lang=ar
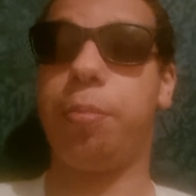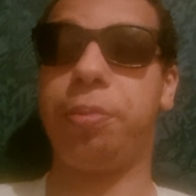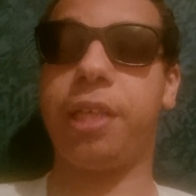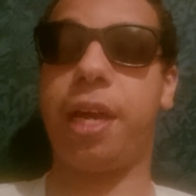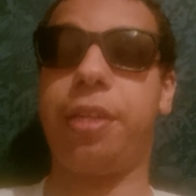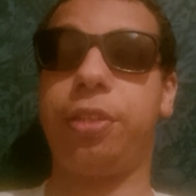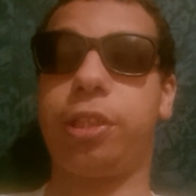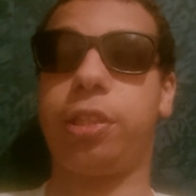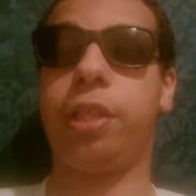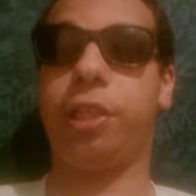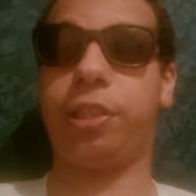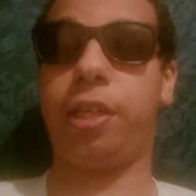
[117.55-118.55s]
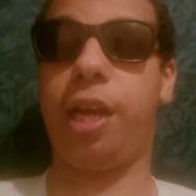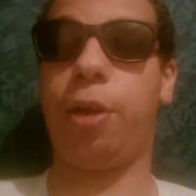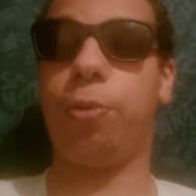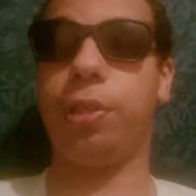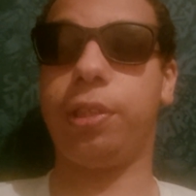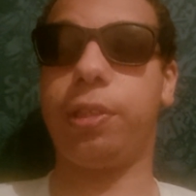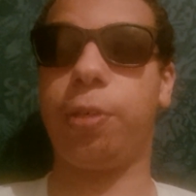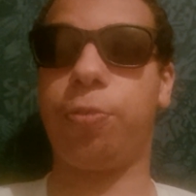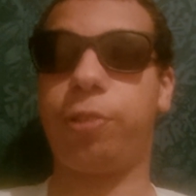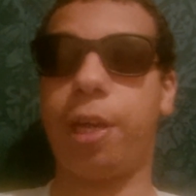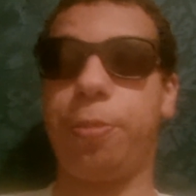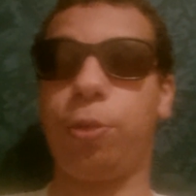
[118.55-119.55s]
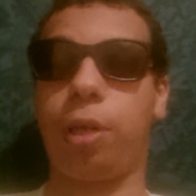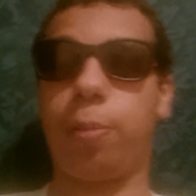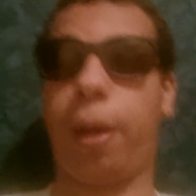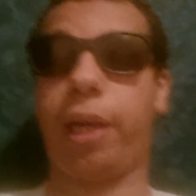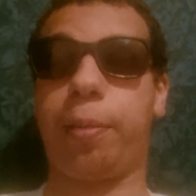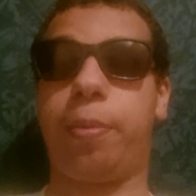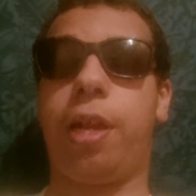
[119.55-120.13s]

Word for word: نمشي انا نشد عشان نحاول نديهم في كاميو المغرب